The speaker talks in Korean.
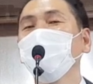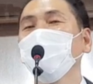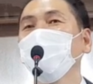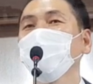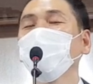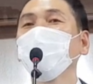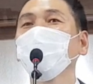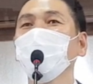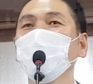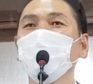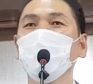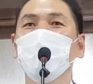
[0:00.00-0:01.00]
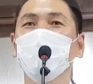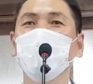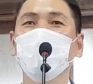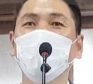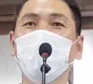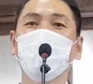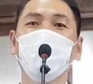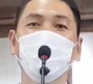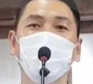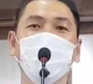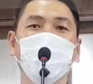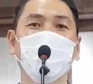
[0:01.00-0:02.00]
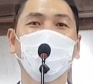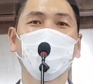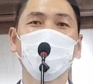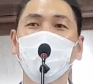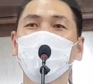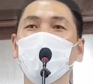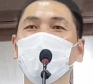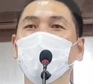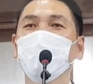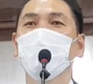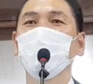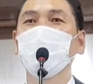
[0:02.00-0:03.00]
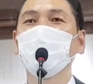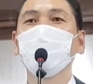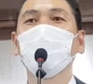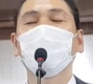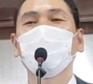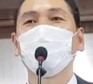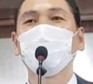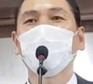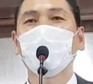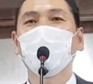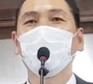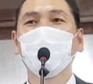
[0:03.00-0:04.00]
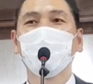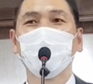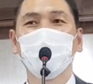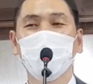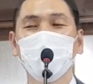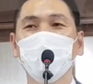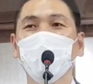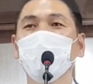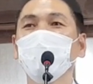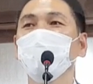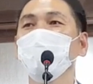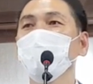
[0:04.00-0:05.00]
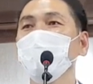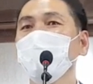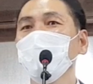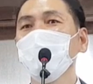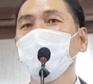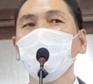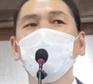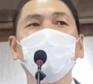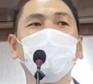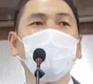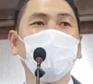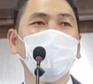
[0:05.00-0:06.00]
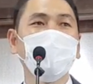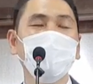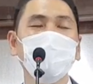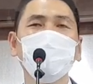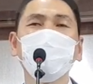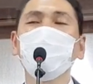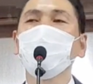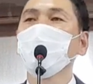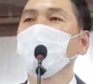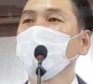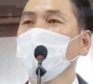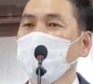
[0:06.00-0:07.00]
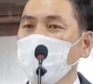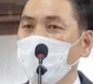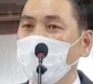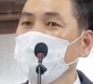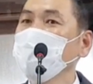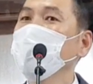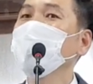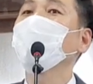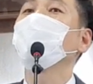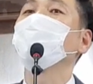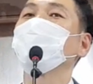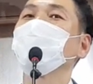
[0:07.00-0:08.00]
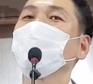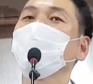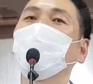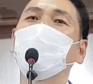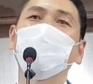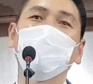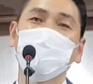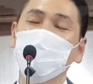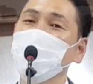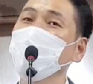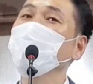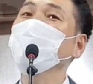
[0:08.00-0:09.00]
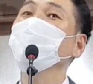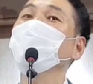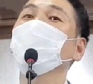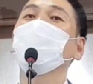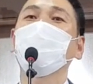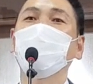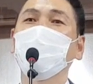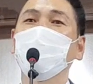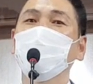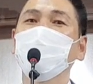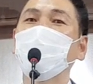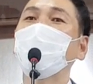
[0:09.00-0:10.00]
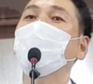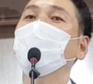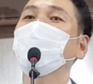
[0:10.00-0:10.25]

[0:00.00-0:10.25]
여 전도사님이 오셔서 자녀의 문제가 오자마자 저에게 이런 얘기를 합니다. 목사님, 저는 여태까지 없는 거 없이 아주 풍성하게 잘